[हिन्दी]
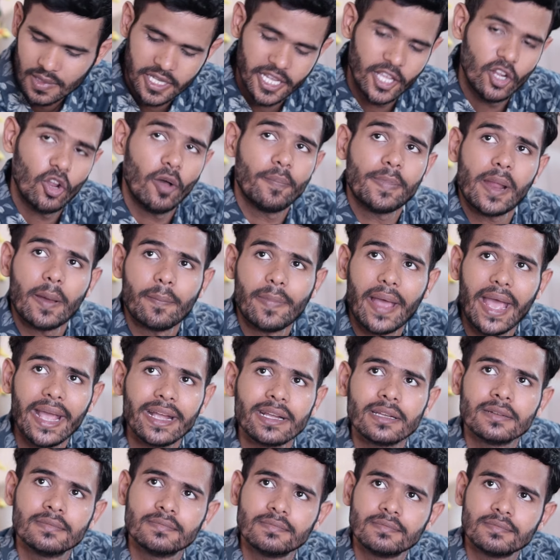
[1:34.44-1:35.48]
ये लो अपना
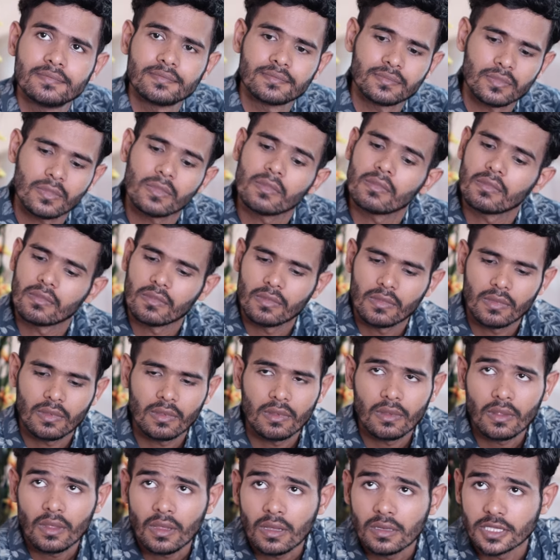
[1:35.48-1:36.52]

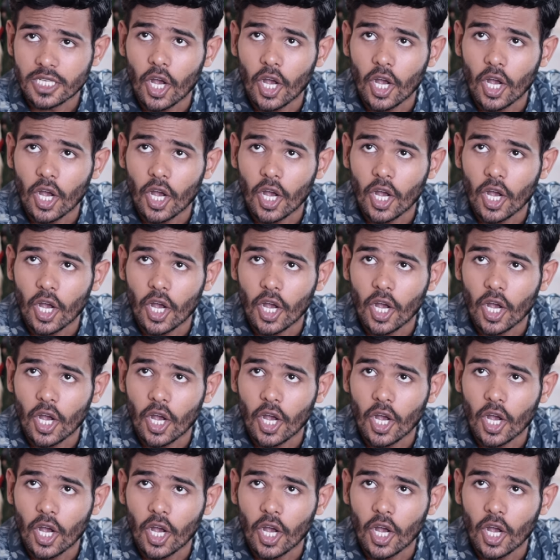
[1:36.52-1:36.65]
बैग